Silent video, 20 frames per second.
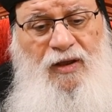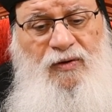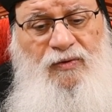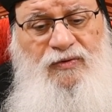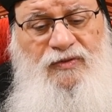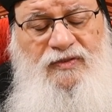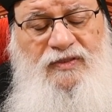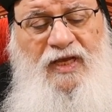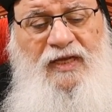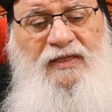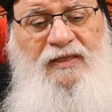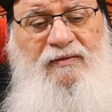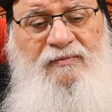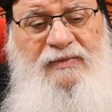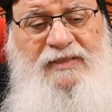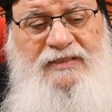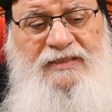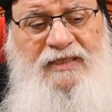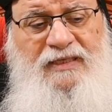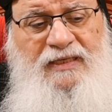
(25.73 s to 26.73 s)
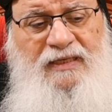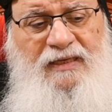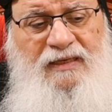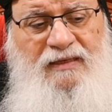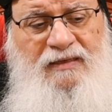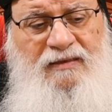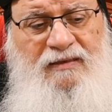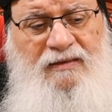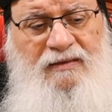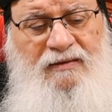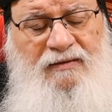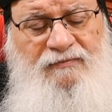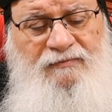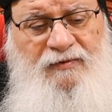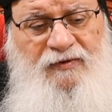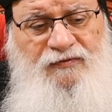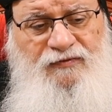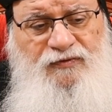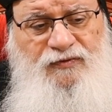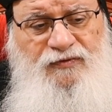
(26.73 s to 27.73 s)
والسيد المسيح
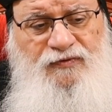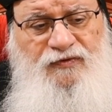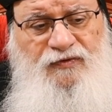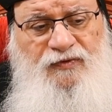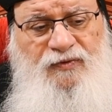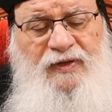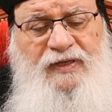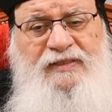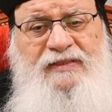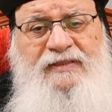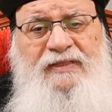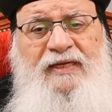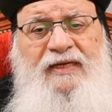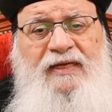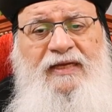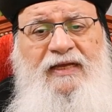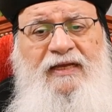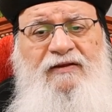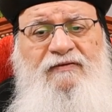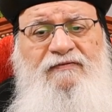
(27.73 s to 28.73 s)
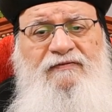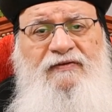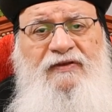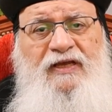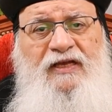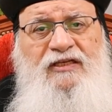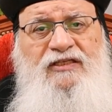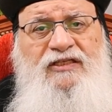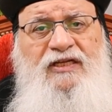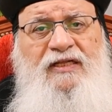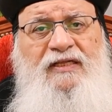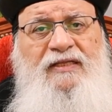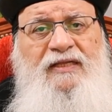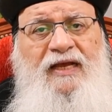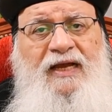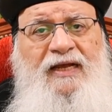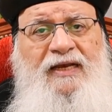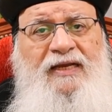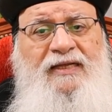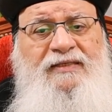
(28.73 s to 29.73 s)
مفروض في الوقت ده كان في أشد
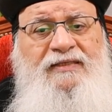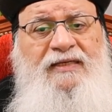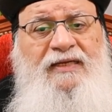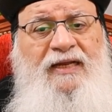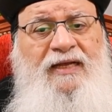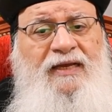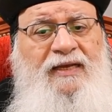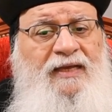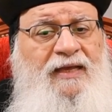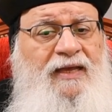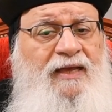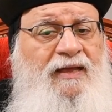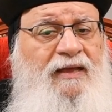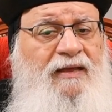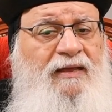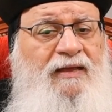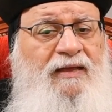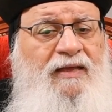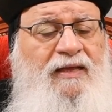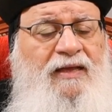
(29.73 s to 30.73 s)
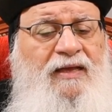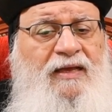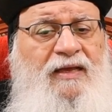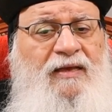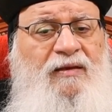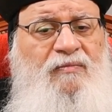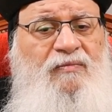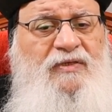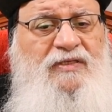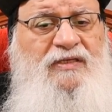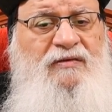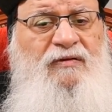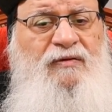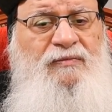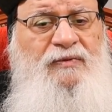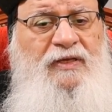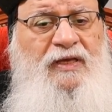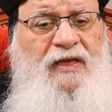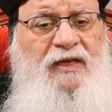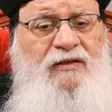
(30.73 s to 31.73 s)
حالات الإعياء
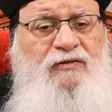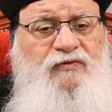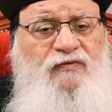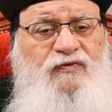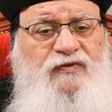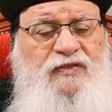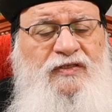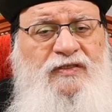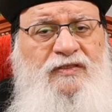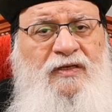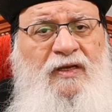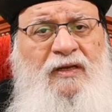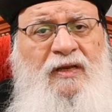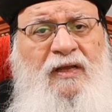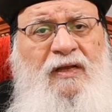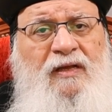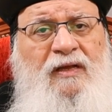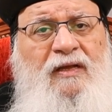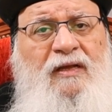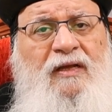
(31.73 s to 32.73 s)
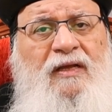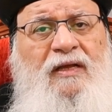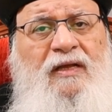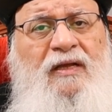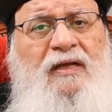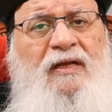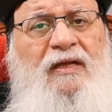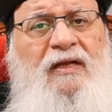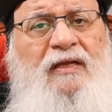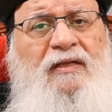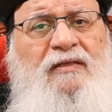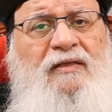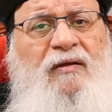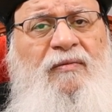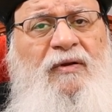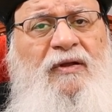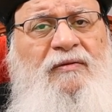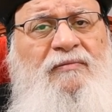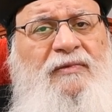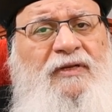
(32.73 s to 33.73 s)
بسبب جهاده في الصلاة
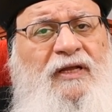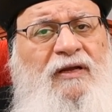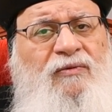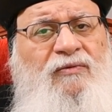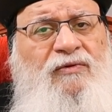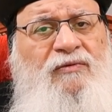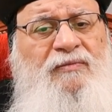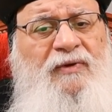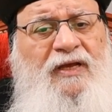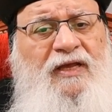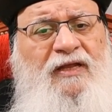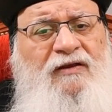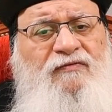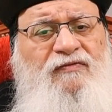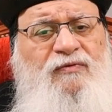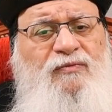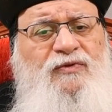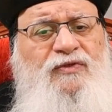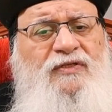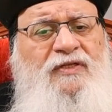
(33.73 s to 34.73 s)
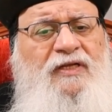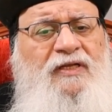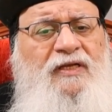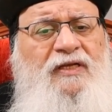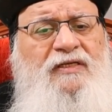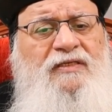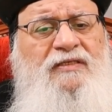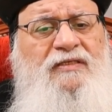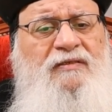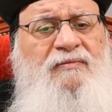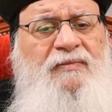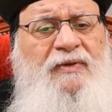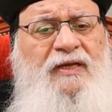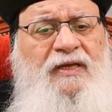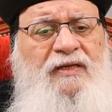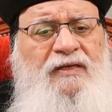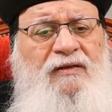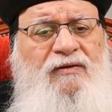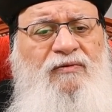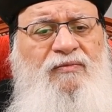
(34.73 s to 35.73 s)
طبعا من أول ما كان في بستان
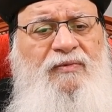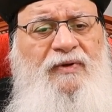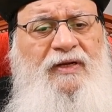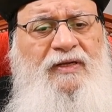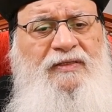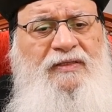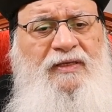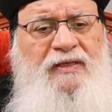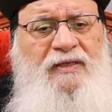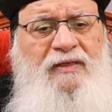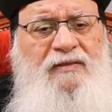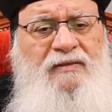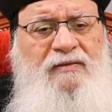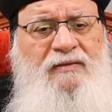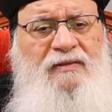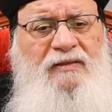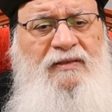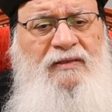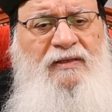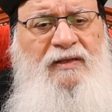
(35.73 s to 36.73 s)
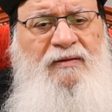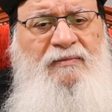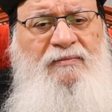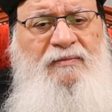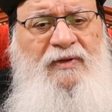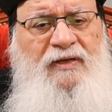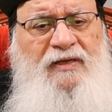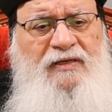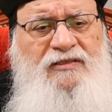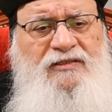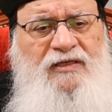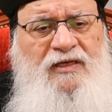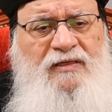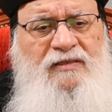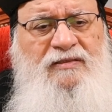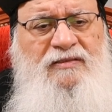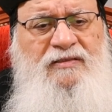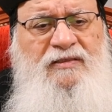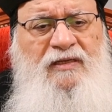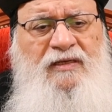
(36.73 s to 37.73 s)
جسماني وبعدين لما شال
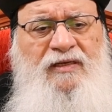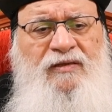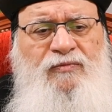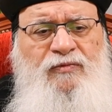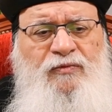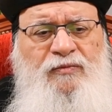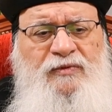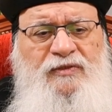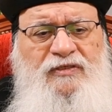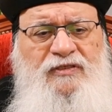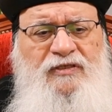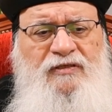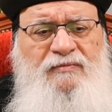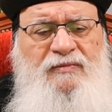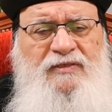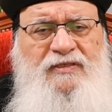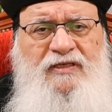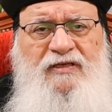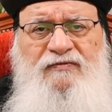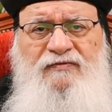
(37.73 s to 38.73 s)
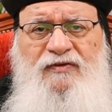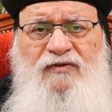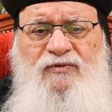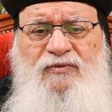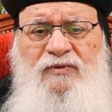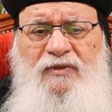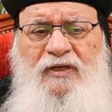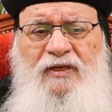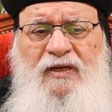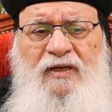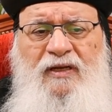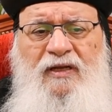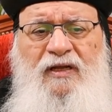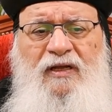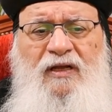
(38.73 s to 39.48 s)
الصليب ومشي مسافة طويلة